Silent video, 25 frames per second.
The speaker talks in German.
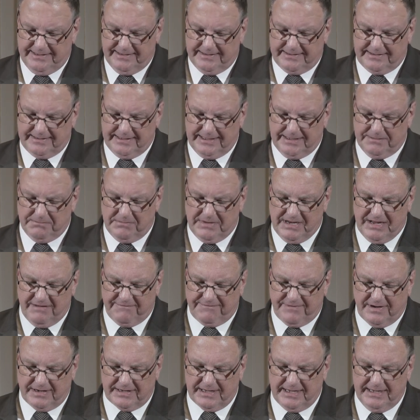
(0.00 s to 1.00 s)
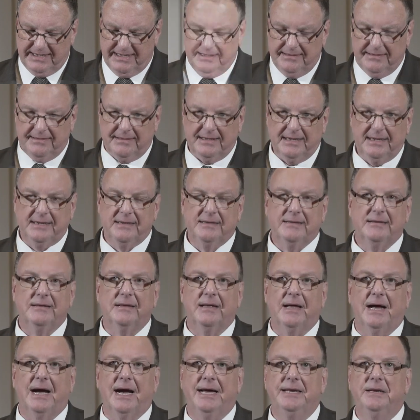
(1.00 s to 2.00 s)
ist in mehrfacher Hinsicht
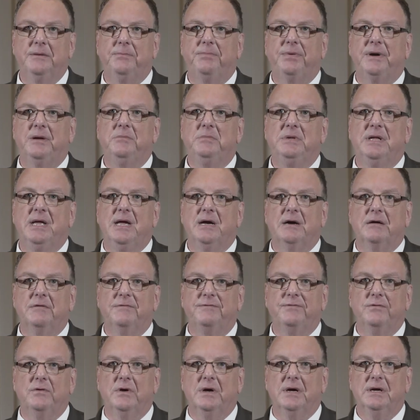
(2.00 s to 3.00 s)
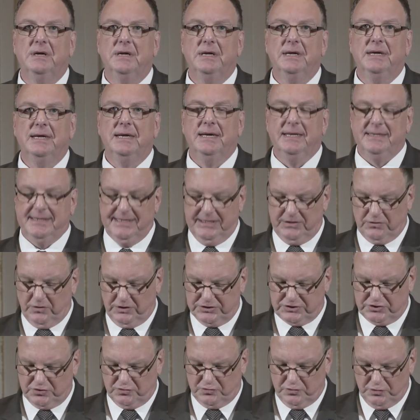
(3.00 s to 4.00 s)
eine Premiere für den
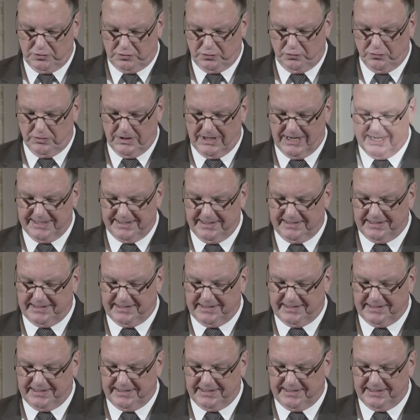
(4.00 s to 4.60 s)
Deutschen Kulturrat.